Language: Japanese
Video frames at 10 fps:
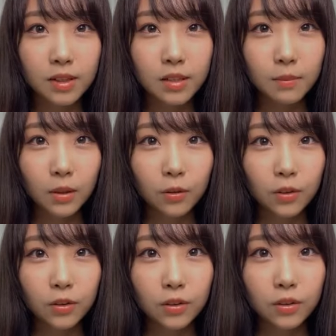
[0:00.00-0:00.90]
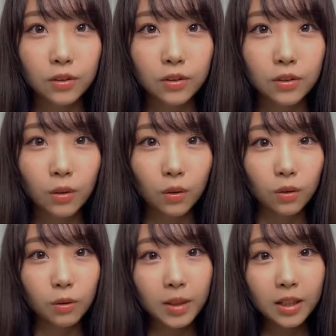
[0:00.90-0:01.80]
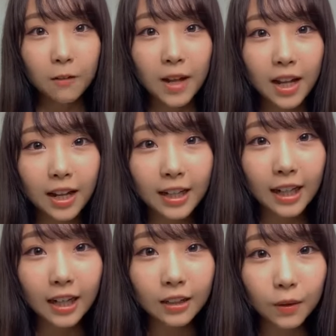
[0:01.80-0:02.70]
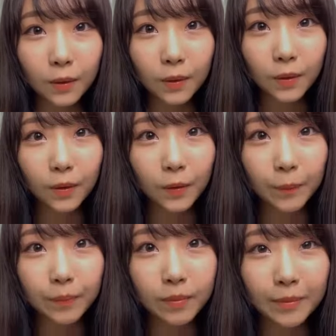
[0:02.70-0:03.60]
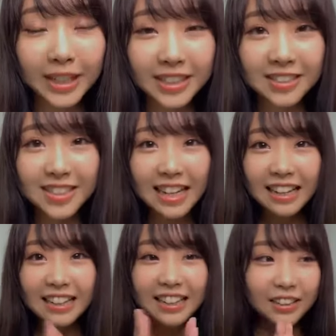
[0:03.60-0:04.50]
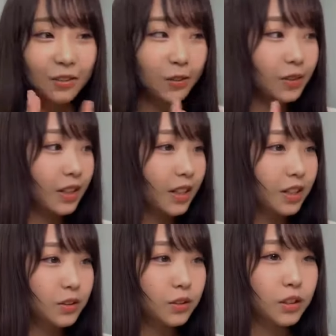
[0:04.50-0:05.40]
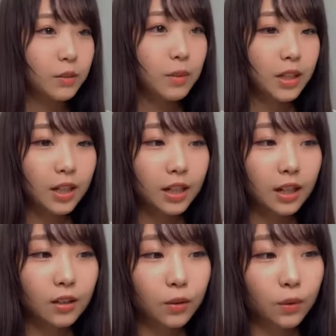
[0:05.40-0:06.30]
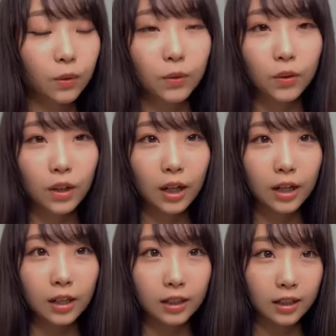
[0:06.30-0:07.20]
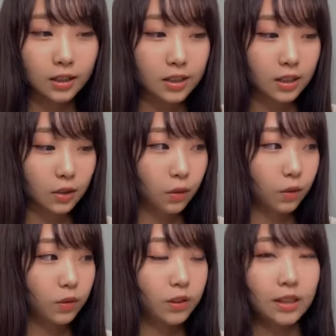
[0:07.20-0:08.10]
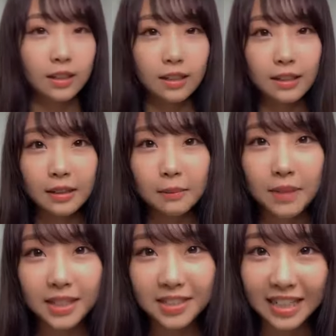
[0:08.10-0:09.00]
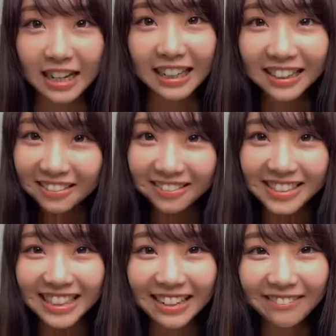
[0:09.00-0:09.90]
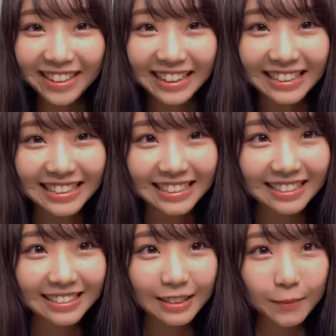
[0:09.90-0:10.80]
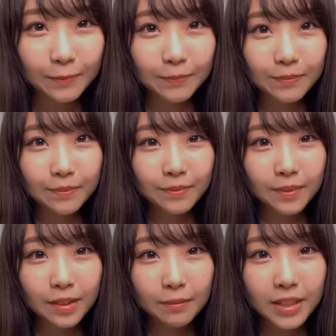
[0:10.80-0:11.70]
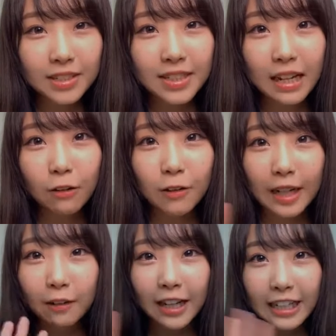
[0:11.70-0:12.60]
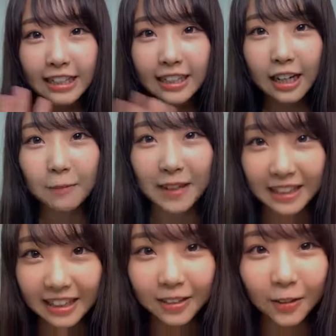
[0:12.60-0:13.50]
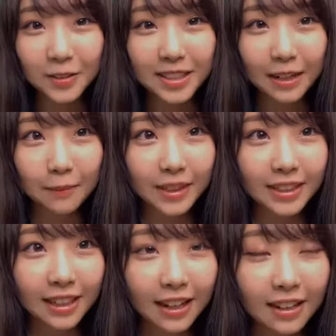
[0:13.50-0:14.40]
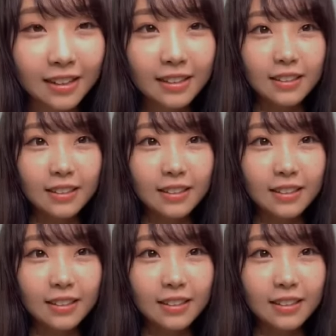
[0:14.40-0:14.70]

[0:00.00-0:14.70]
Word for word: スマホお熊田はありがとうメッシュさんありがとうちょっと今ねあのあれがないんですけどメッシュさんありがとうございますメッシュさんオンライン話し会もありがとうございました